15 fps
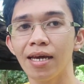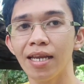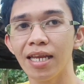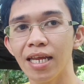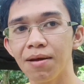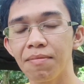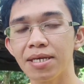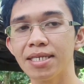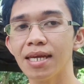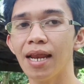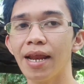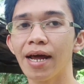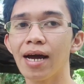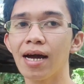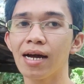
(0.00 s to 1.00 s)
hindi naman
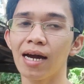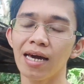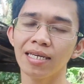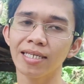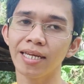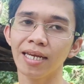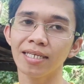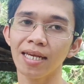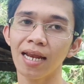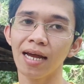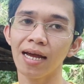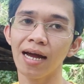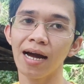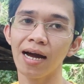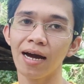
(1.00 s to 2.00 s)
sila nakaka-stress
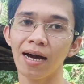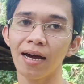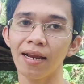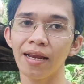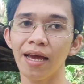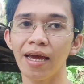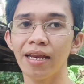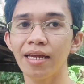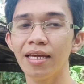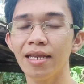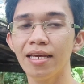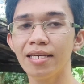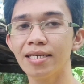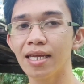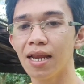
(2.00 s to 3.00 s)
alagaan, and
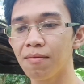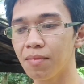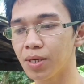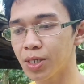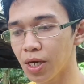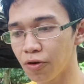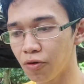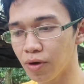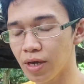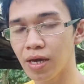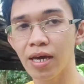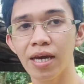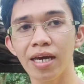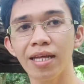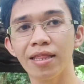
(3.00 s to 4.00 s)
hindi sila masyadong
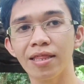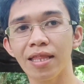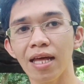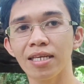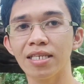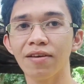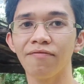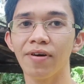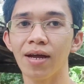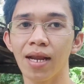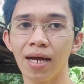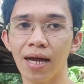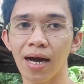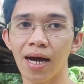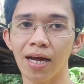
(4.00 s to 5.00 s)
intensive
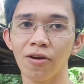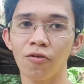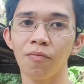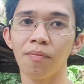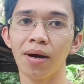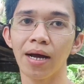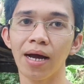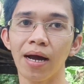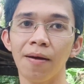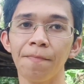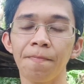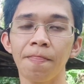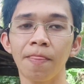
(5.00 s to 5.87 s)
alagaan, kumbaga